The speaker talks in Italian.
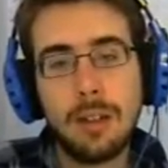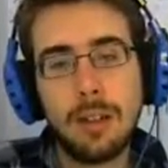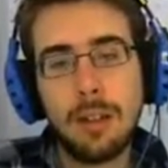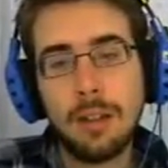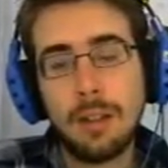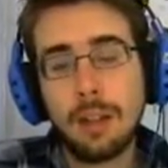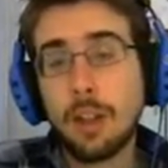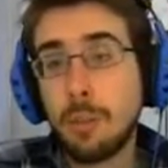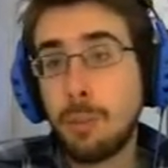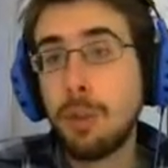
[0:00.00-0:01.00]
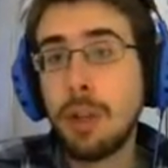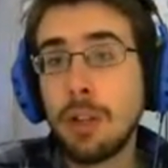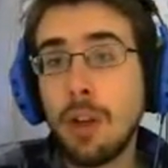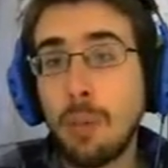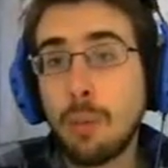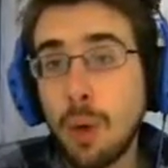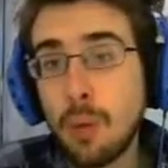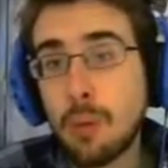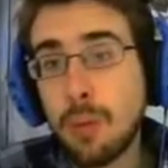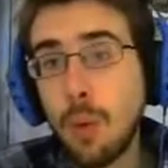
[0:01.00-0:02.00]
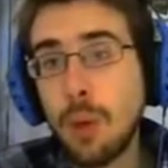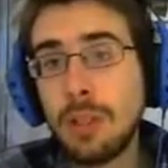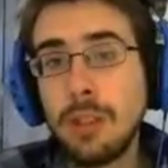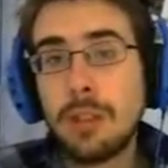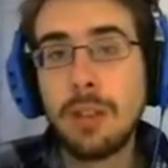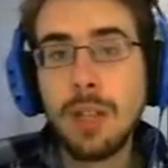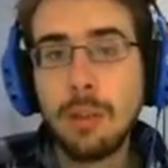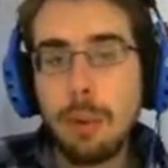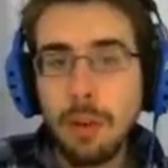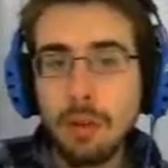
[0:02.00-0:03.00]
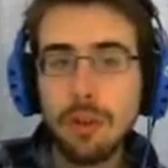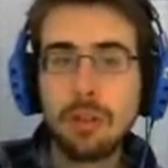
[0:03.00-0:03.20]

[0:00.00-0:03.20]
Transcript: Eh, no, di più del doppio, quasi il triplo, cioè